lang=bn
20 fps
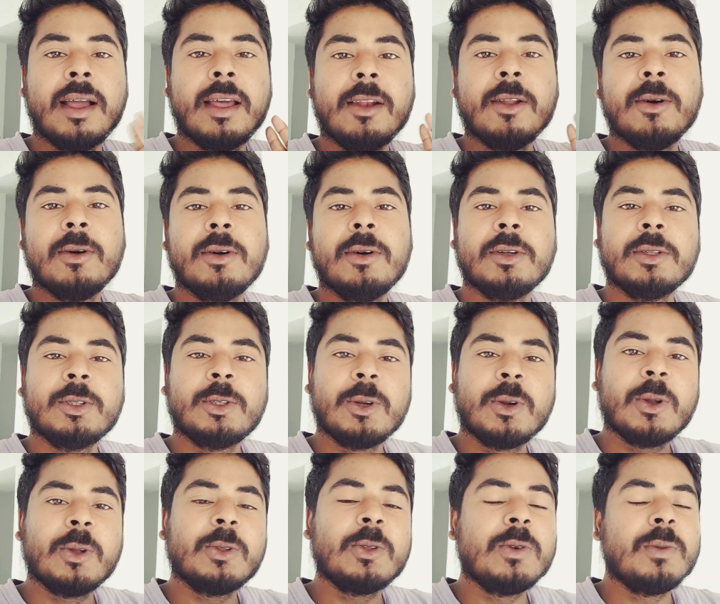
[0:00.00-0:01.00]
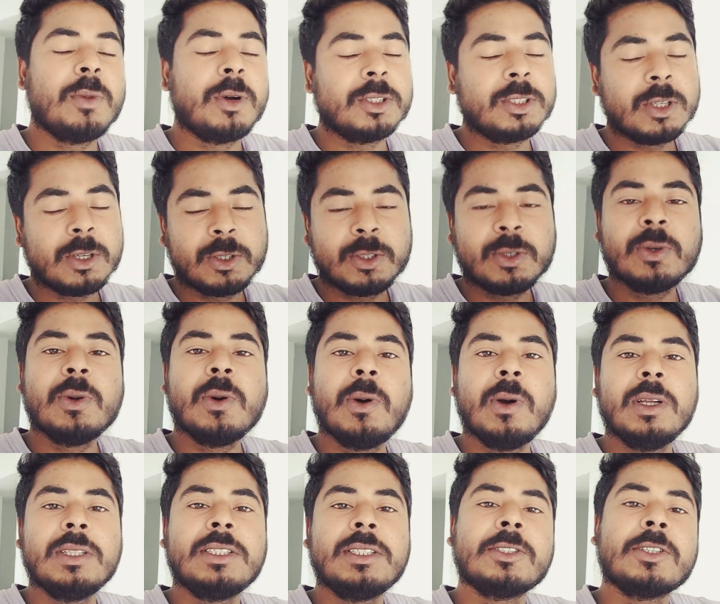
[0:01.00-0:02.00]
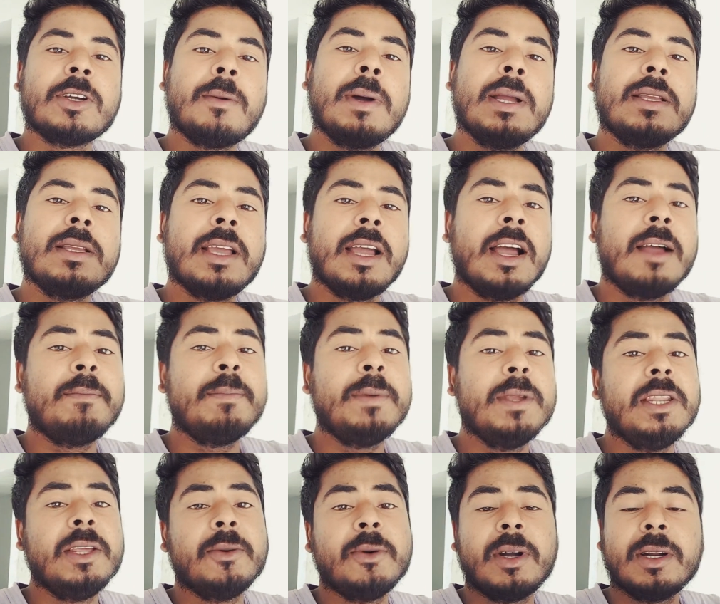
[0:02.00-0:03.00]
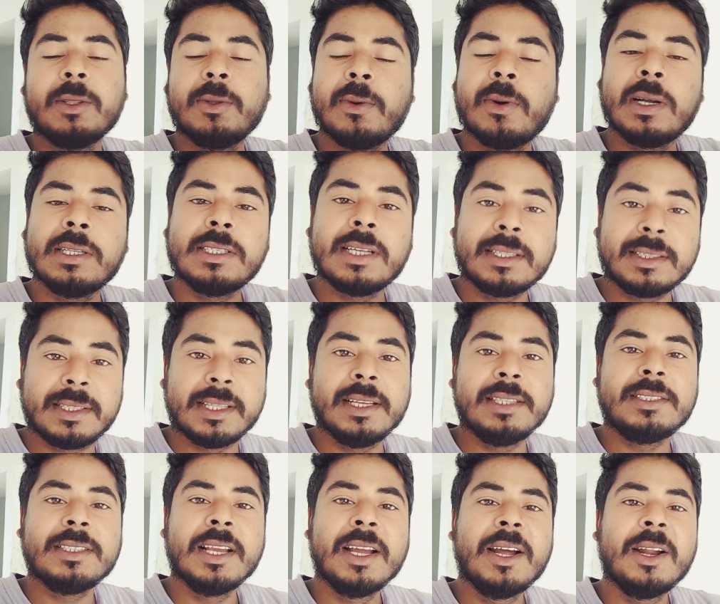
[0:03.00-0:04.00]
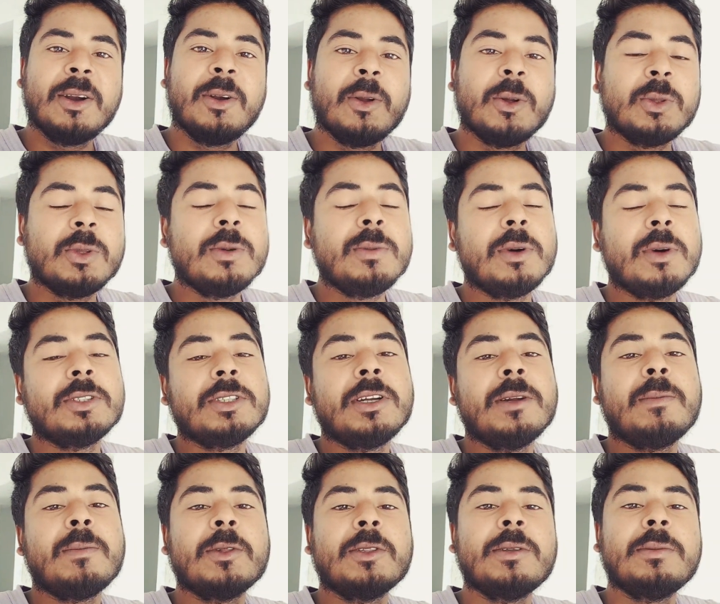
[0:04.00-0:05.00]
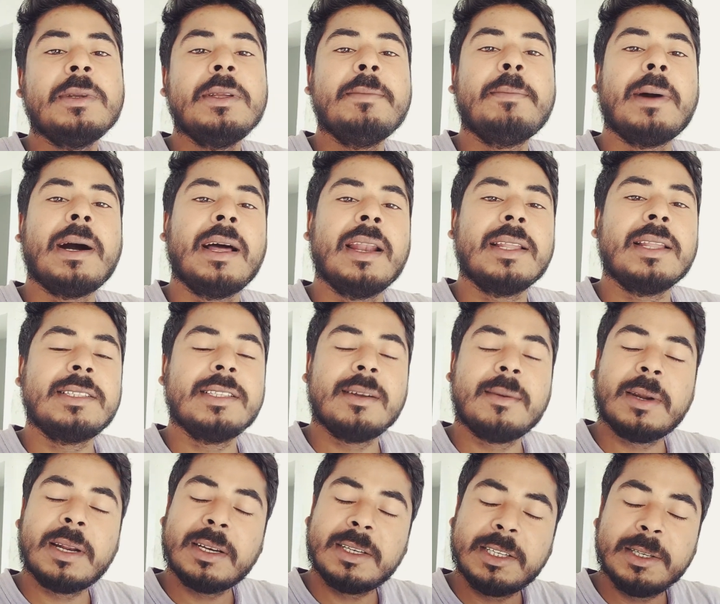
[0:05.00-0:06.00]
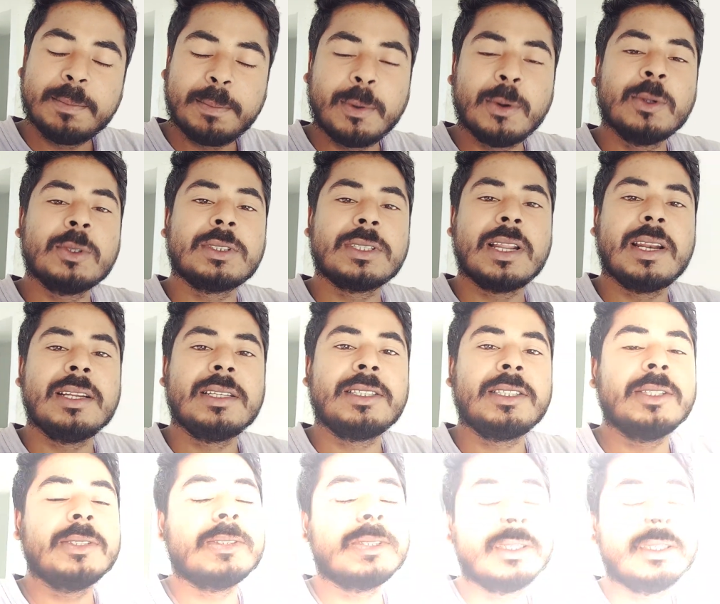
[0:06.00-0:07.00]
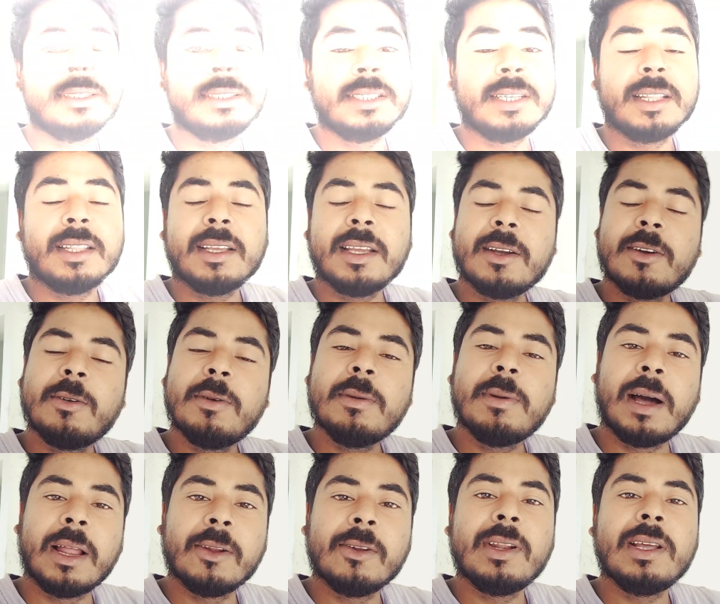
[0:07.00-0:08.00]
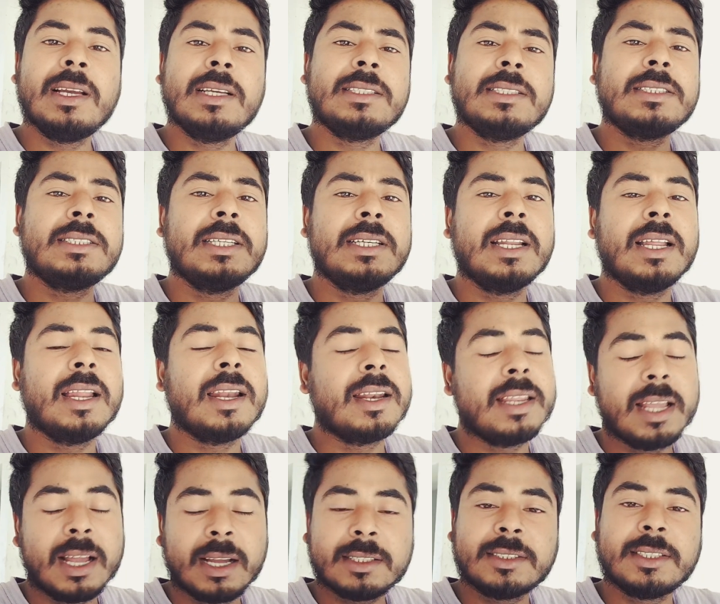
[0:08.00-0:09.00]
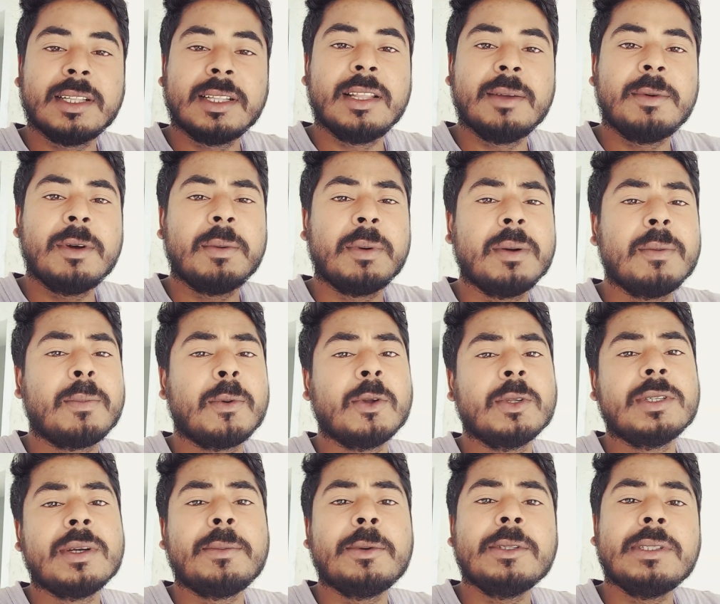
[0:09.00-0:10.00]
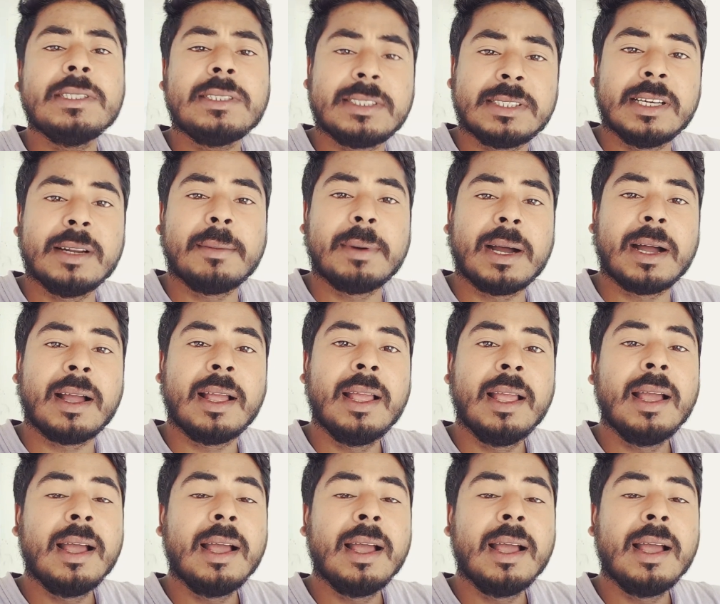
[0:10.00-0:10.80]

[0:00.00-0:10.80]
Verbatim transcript: হ্যালো তো নতুন বছর শুরু হয়েছে সবাইকে হ্যাপি নিউ ইয়ার দু হাজার তেইশ নতুন বছরের প্রথমেই বাংলা সিনেমার একটি পোস্টার এসেছে সেটা দেখে খুবই ভালো লেগেছে সেটা রিয়াকশন দেবো এবং প্রজাপতি সিনেমা